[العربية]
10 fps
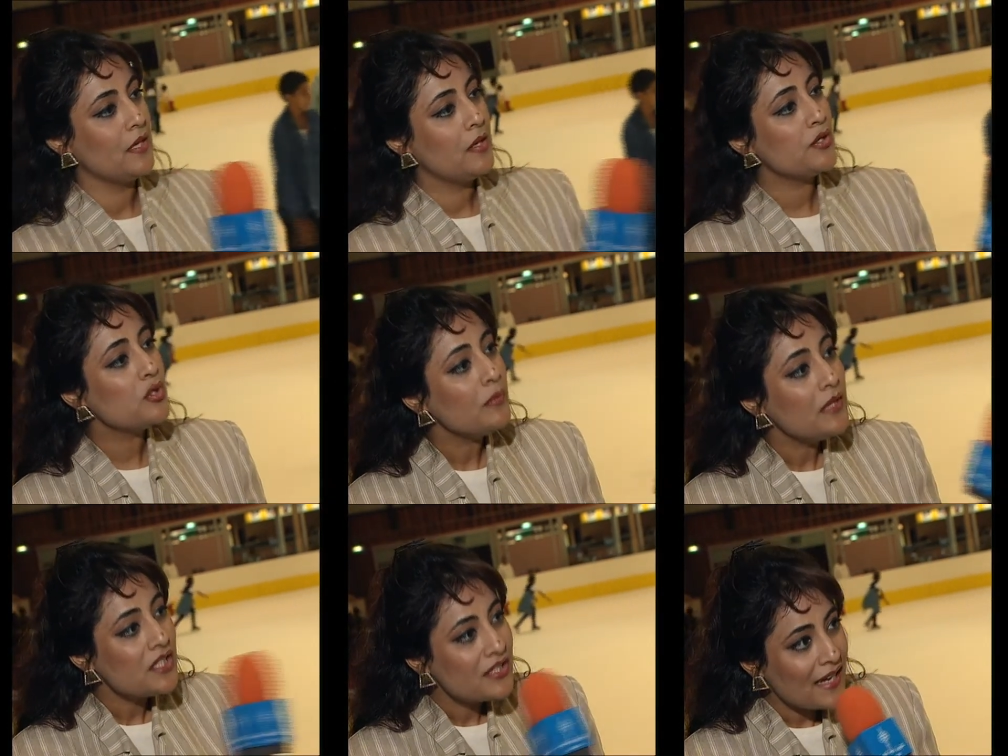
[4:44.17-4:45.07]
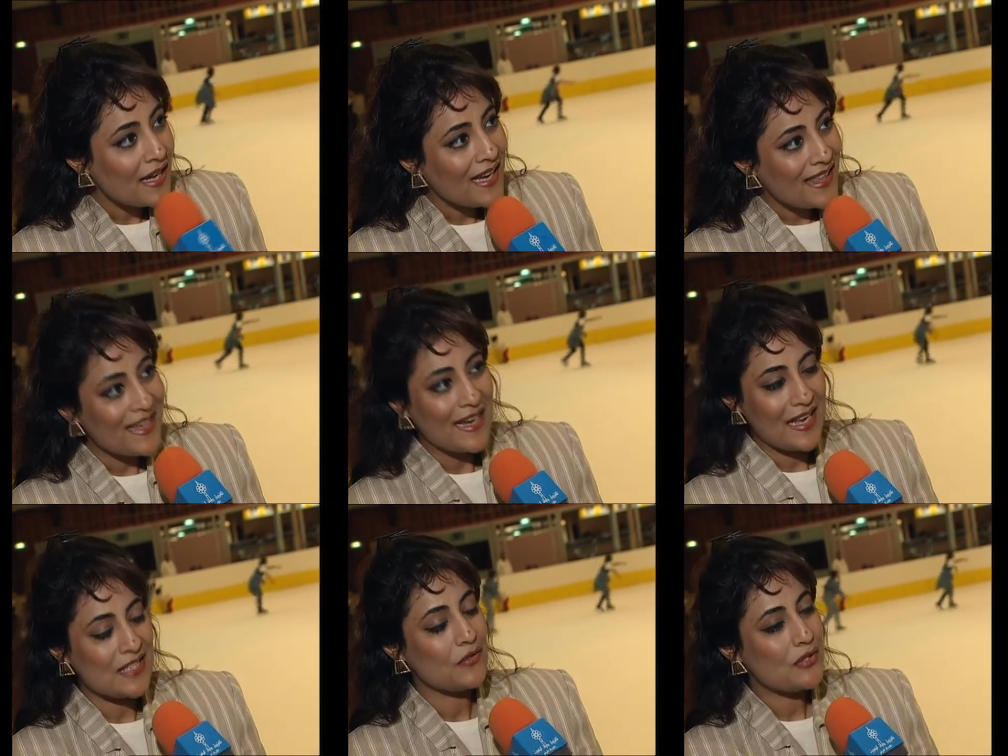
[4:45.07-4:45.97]
رسوم الاشتراك ايضا
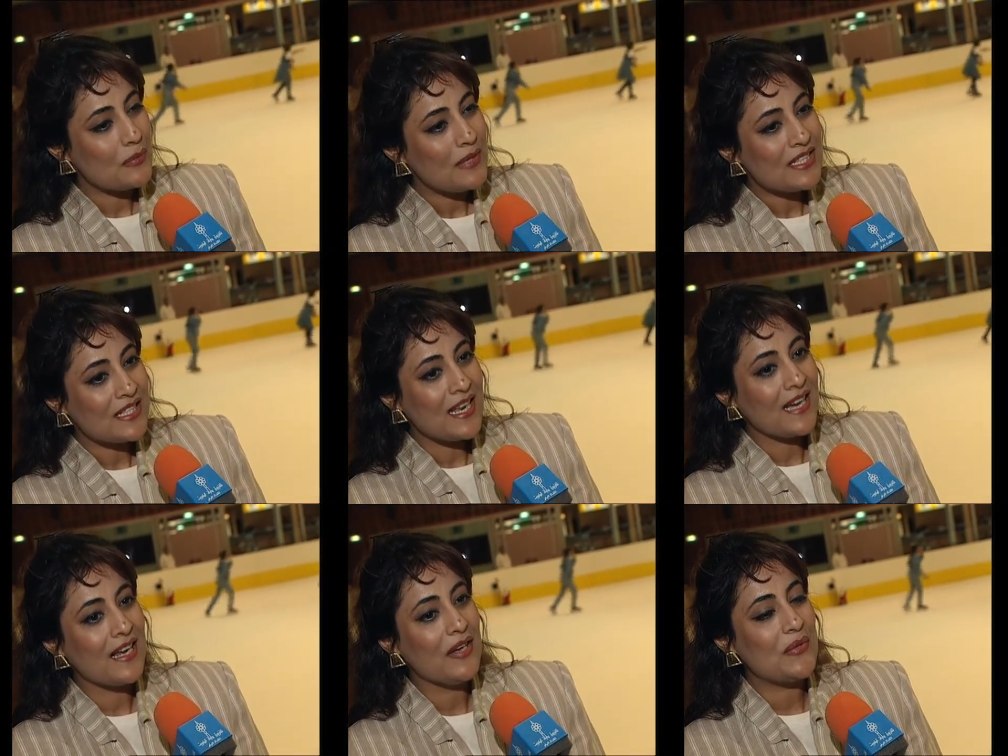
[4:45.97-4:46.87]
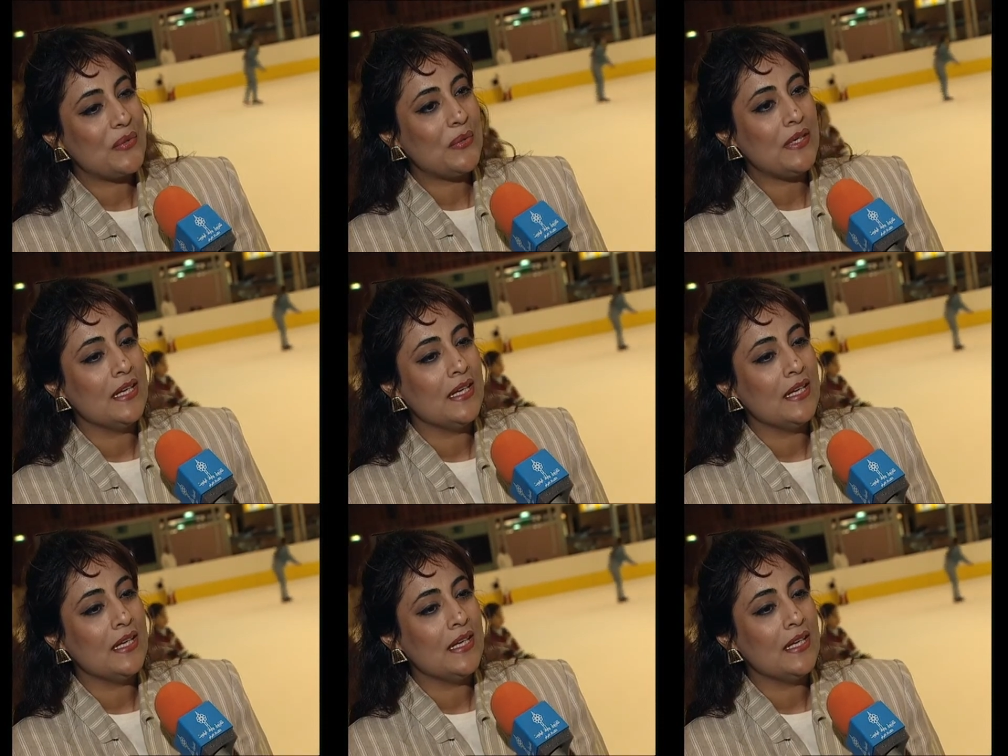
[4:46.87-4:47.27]
انا اسف رسوم الاشتراك راح يكون